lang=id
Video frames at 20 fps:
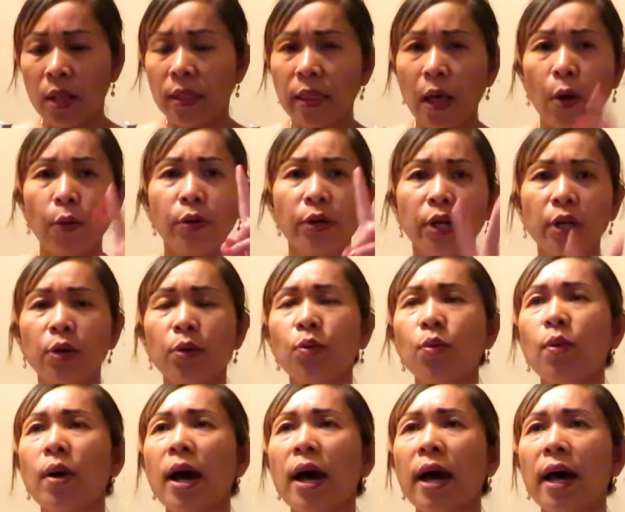tahun
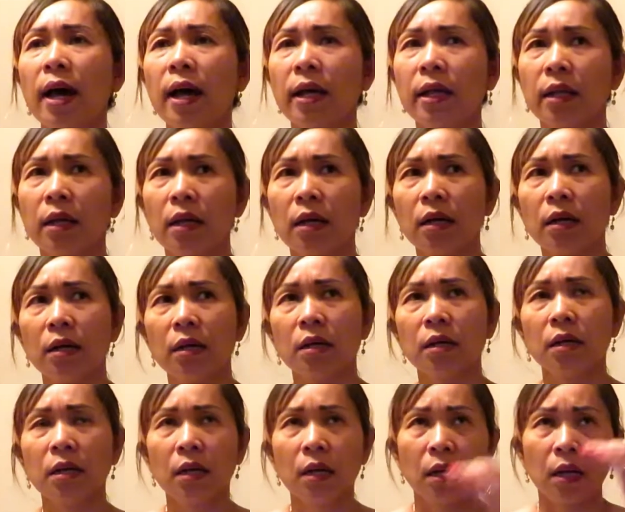kedua
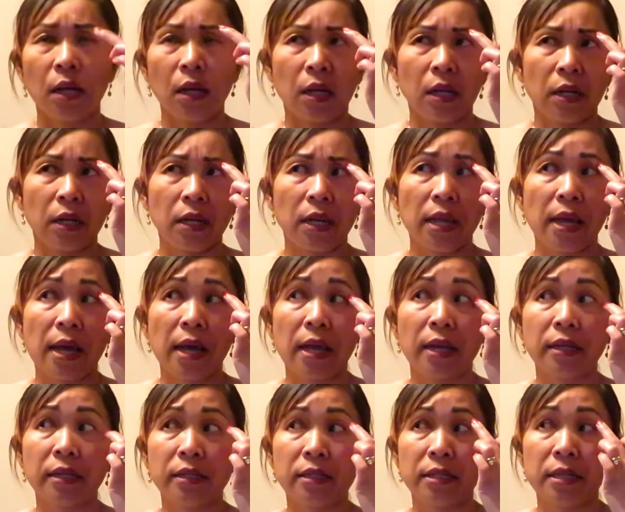uh, dia
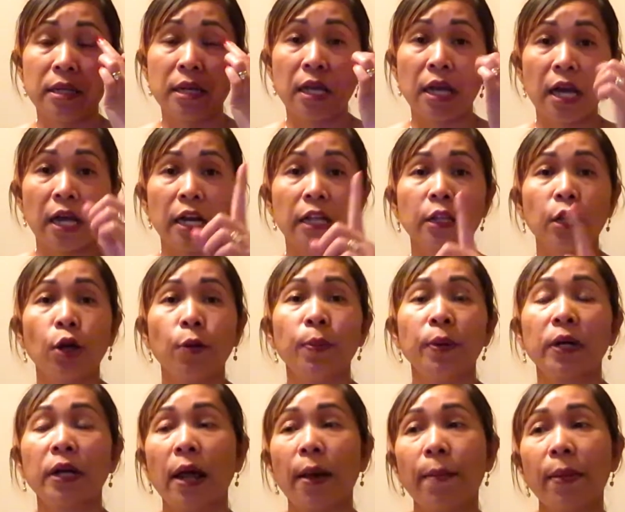di sini karena tahun
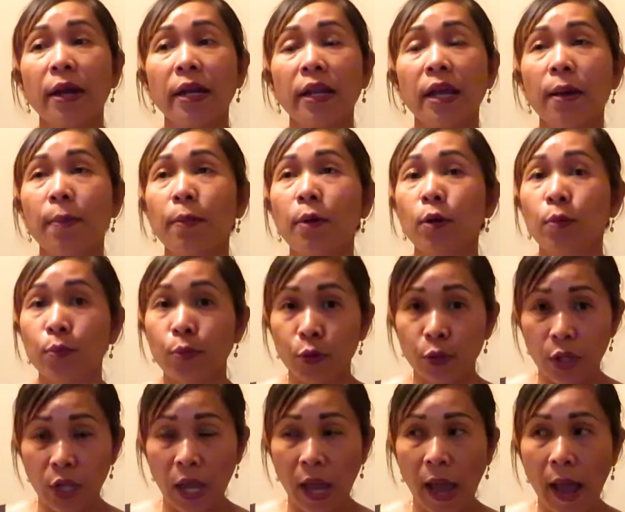pertama dia belum
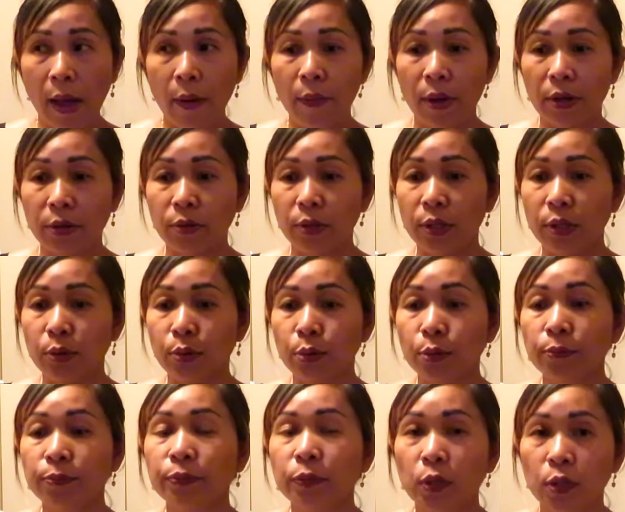punya waktu
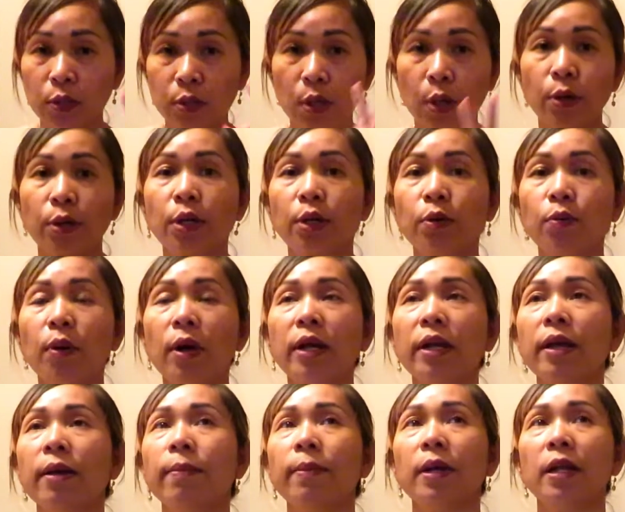itu terus tahun kedua
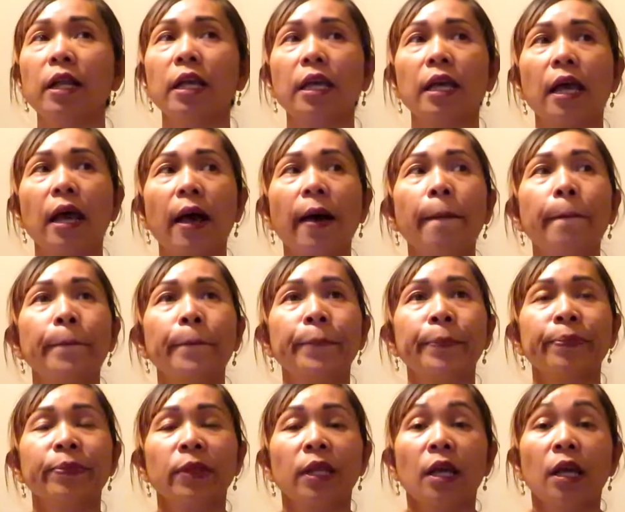dia beli ya
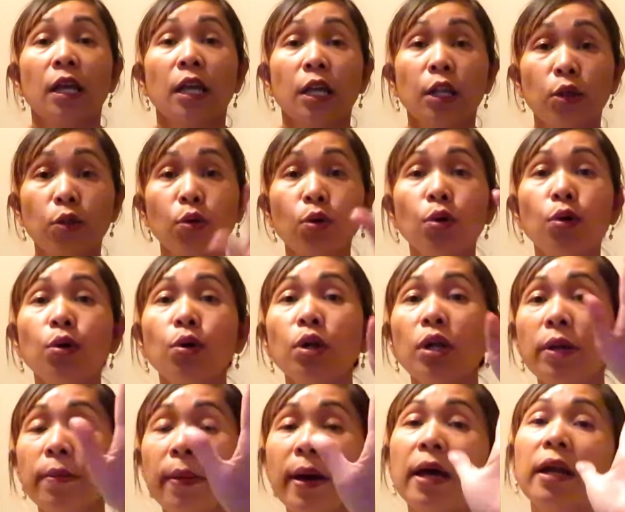itu 5000